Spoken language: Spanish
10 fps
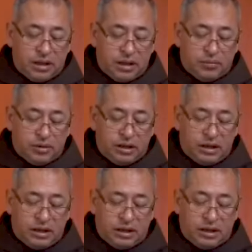para
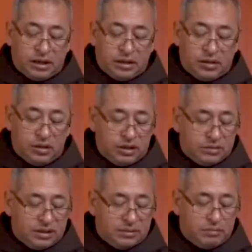poder ir a las
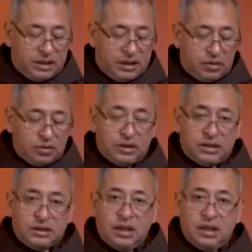regiones más
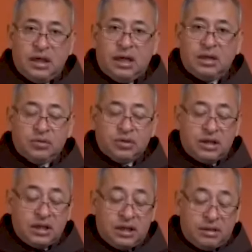peligrosas a
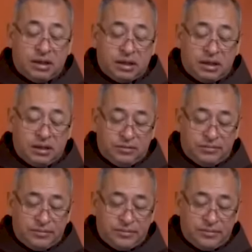anunciar el Evangelio.